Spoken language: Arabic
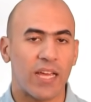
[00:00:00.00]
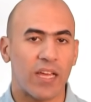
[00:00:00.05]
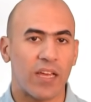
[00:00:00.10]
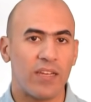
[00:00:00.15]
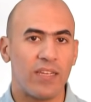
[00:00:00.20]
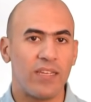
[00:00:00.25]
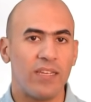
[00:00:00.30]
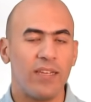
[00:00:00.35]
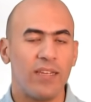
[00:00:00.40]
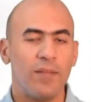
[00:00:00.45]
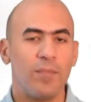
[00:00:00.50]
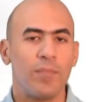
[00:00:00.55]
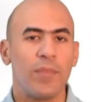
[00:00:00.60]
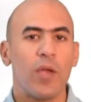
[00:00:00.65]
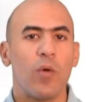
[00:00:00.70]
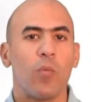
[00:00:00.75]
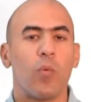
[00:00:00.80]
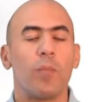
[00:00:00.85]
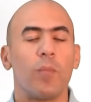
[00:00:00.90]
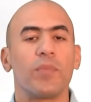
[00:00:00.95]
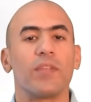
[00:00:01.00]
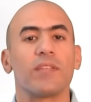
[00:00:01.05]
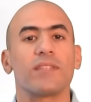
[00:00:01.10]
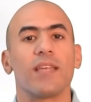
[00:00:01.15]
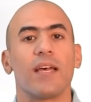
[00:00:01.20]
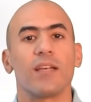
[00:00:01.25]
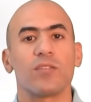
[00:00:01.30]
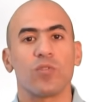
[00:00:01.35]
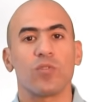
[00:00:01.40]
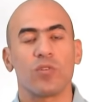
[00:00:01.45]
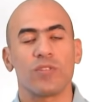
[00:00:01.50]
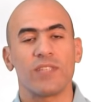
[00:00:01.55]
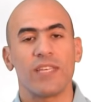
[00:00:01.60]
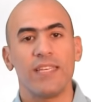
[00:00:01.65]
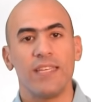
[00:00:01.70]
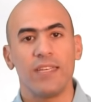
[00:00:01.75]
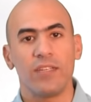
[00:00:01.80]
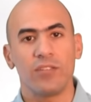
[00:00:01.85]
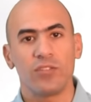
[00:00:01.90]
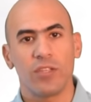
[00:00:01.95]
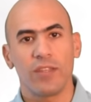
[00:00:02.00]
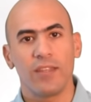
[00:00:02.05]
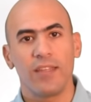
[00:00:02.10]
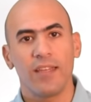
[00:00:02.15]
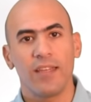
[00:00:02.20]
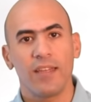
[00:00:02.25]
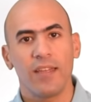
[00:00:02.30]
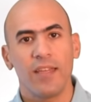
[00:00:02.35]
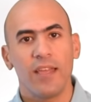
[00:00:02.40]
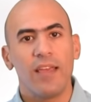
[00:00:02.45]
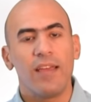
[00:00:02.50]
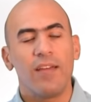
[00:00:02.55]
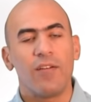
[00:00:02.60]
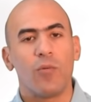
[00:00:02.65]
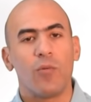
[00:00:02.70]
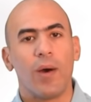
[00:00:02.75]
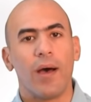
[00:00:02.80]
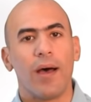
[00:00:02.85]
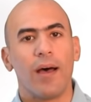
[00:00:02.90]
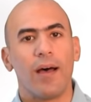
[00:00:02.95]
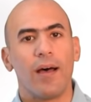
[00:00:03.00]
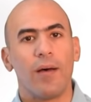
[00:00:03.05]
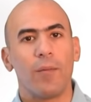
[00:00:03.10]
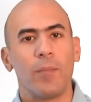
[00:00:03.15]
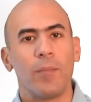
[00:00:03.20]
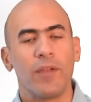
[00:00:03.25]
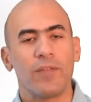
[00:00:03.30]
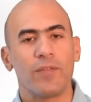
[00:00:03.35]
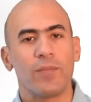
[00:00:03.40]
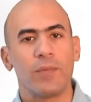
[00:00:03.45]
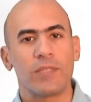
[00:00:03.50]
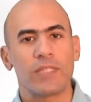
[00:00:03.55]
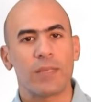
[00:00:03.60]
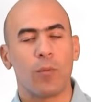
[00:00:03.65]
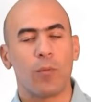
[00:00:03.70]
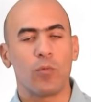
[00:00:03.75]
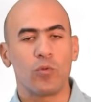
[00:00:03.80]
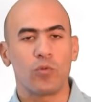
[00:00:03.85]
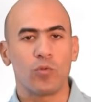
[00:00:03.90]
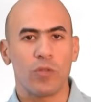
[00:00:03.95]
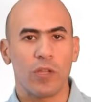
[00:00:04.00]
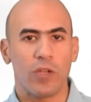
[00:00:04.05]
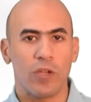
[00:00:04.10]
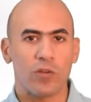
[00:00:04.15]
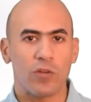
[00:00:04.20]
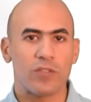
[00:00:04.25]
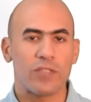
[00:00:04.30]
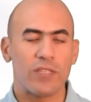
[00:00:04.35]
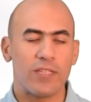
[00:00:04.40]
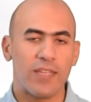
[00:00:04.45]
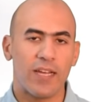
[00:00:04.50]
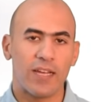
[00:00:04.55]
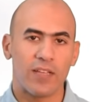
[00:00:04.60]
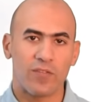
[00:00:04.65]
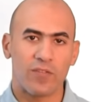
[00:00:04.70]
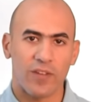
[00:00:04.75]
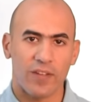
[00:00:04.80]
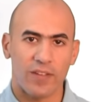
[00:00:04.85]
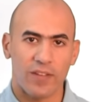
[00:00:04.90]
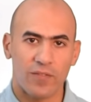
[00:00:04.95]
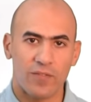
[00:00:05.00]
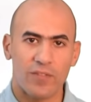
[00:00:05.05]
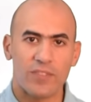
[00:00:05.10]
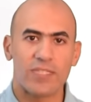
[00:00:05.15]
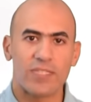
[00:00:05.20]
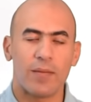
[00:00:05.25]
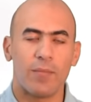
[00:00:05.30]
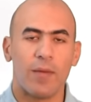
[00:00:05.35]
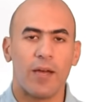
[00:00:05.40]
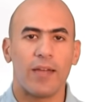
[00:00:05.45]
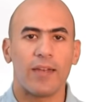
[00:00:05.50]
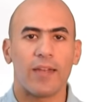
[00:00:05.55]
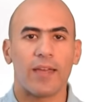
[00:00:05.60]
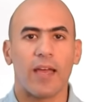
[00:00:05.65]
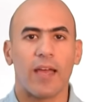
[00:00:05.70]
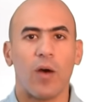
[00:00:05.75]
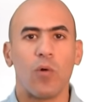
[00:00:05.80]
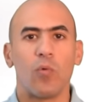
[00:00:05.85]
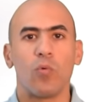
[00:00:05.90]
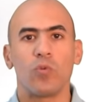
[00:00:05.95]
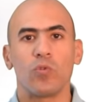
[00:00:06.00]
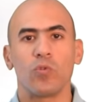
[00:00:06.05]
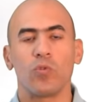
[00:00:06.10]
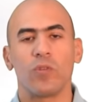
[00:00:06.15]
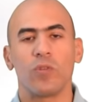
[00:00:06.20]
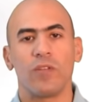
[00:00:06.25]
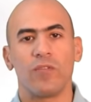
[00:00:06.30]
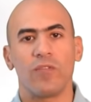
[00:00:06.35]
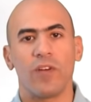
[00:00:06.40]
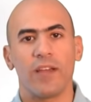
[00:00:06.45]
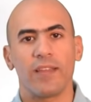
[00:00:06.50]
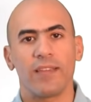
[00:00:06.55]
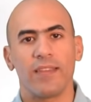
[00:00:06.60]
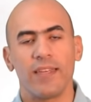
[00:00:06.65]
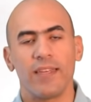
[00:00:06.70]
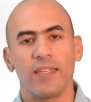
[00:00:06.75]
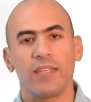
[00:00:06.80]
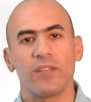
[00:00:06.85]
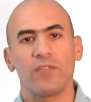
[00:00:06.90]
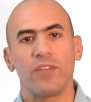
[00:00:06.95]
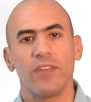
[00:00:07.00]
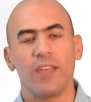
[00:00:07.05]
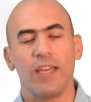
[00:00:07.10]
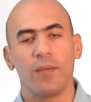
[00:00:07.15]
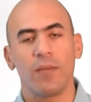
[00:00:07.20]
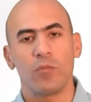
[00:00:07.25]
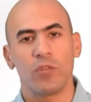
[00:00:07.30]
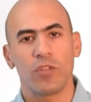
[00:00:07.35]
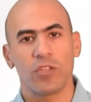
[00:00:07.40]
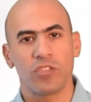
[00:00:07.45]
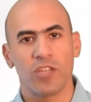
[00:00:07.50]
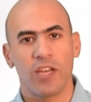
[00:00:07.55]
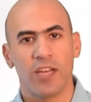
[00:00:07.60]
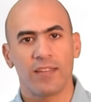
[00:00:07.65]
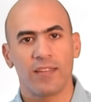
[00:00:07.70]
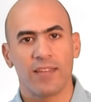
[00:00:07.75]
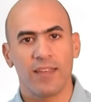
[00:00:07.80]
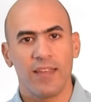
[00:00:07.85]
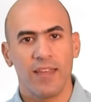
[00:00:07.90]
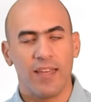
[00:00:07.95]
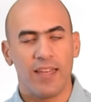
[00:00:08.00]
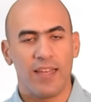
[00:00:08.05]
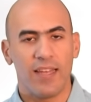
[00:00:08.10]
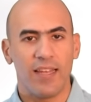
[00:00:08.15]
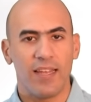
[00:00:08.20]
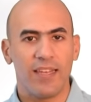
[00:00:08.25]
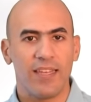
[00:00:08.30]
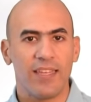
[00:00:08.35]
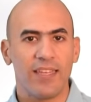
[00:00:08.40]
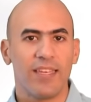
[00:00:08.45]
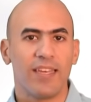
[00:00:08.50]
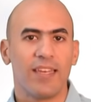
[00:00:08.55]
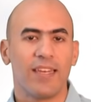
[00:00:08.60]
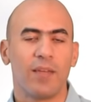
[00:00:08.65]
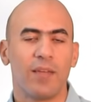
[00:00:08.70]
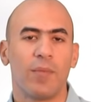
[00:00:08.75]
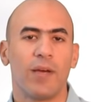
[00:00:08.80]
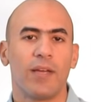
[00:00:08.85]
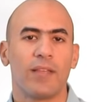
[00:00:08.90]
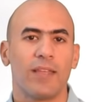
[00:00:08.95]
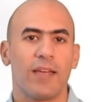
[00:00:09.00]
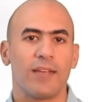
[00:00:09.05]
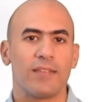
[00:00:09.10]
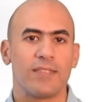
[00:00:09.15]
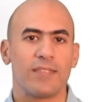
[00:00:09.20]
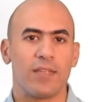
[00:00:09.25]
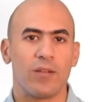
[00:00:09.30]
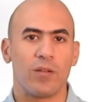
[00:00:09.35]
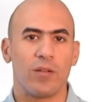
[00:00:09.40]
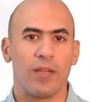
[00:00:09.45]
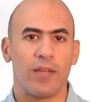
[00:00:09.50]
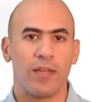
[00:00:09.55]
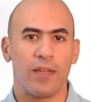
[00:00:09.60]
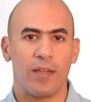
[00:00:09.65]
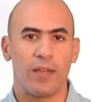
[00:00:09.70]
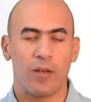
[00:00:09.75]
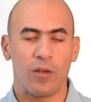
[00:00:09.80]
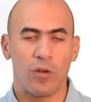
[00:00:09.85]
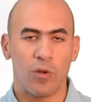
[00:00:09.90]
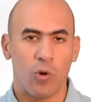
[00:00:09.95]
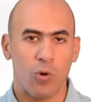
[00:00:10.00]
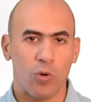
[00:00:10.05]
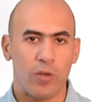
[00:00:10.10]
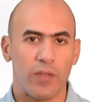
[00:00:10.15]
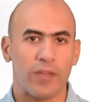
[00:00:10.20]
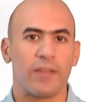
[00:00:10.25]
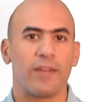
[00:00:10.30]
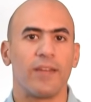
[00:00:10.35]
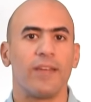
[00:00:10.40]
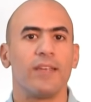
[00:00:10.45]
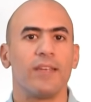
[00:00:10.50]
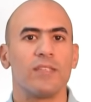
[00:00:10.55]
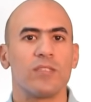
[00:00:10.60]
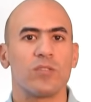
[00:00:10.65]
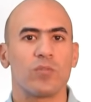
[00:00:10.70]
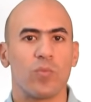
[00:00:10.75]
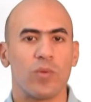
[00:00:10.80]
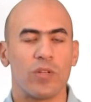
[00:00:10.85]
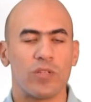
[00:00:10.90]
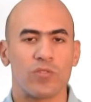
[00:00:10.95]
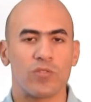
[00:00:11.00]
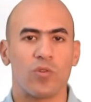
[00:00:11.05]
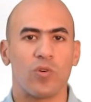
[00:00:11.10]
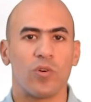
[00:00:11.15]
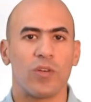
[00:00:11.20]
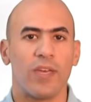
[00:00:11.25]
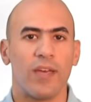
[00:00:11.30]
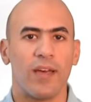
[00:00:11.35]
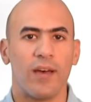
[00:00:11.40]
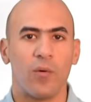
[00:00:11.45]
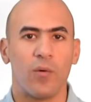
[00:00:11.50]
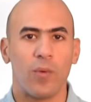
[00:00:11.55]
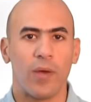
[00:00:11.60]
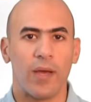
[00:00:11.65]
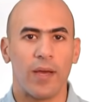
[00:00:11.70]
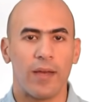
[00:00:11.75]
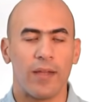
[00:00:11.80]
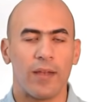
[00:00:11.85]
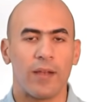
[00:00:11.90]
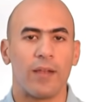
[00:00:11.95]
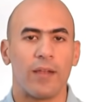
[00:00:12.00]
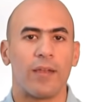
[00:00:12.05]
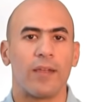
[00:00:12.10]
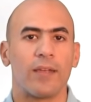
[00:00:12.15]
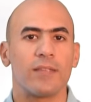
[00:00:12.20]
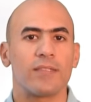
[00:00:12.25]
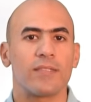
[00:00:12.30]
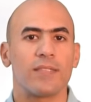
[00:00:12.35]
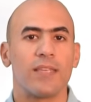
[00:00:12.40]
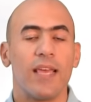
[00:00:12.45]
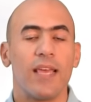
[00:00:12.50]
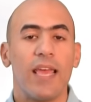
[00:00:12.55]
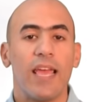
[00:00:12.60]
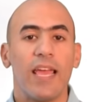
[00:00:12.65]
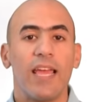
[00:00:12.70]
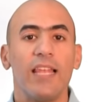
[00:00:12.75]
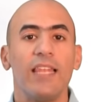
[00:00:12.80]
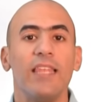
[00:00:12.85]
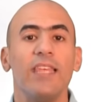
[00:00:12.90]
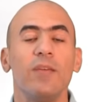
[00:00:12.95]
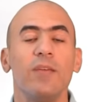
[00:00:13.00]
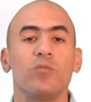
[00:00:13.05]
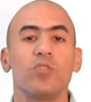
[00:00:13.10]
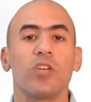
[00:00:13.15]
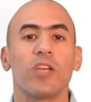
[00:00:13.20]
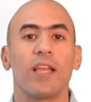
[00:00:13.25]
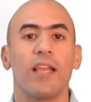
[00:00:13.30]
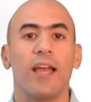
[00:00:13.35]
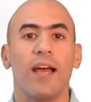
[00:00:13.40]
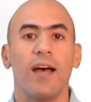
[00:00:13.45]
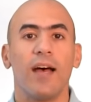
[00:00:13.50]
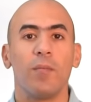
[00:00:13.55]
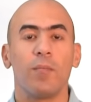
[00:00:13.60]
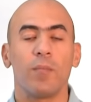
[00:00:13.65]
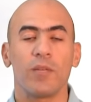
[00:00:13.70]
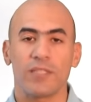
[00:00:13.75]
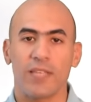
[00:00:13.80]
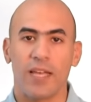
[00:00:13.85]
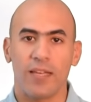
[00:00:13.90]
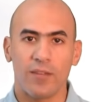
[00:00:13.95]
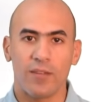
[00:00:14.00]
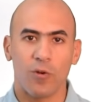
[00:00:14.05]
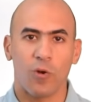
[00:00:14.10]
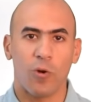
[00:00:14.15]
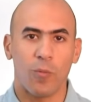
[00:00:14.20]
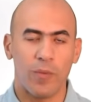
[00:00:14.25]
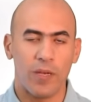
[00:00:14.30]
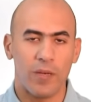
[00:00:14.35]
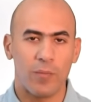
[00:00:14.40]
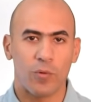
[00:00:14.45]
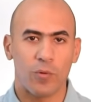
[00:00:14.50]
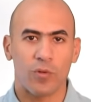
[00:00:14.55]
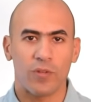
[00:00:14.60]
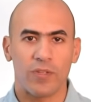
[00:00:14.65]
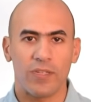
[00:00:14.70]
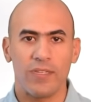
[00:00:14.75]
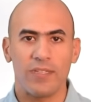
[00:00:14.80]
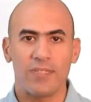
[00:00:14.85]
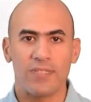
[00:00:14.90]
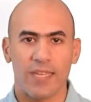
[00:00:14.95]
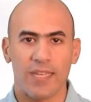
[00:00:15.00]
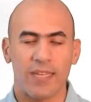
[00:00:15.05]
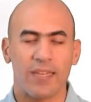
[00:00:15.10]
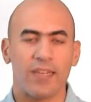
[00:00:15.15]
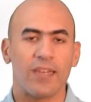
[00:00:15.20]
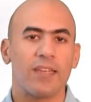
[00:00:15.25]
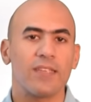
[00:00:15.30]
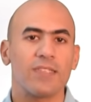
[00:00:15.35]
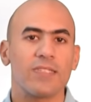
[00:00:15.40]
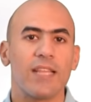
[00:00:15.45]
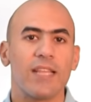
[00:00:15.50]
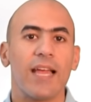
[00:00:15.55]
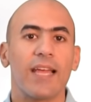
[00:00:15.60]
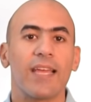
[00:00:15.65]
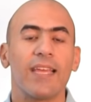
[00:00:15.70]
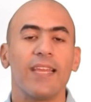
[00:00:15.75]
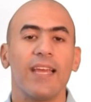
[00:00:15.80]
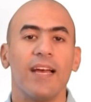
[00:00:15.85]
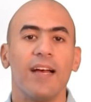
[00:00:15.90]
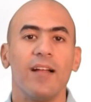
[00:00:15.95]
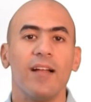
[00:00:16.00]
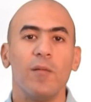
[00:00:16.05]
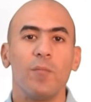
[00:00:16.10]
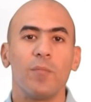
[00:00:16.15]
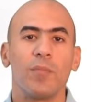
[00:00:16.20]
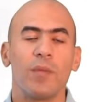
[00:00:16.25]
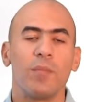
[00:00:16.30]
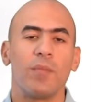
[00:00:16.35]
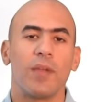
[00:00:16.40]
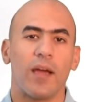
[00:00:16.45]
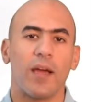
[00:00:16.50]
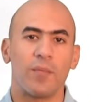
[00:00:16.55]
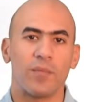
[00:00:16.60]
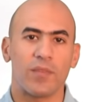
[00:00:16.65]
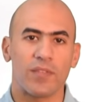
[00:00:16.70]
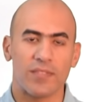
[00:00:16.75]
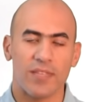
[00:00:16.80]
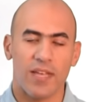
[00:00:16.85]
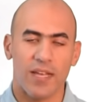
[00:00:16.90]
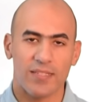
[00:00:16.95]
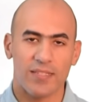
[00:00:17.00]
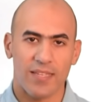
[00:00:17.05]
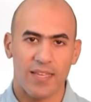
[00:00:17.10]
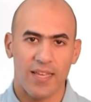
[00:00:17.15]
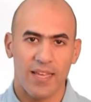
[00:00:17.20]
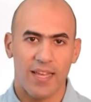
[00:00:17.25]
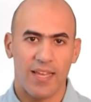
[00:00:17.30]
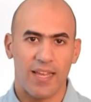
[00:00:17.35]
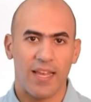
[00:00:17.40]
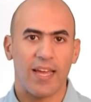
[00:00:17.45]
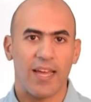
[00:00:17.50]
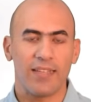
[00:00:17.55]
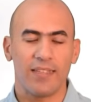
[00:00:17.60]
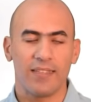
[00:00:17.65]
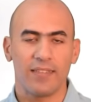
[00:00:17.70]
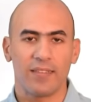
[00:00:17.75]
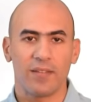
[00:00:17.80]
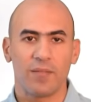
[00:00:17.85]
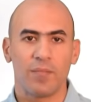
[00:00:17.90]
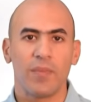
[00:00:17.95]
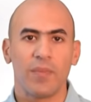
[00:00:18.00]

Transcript: قليلة وامتصاصه سيء جدا وبنفس بسبب وجود الأكسديدات فرضا في السبانخ أو وجود الفايتيت في منتجات اللي هي النباتات الهولي جرينز والصويا والنتس اللي هي بشكل عام مصادرهم للبروتين زي النتس لكنها تمنع امتصاص الحديد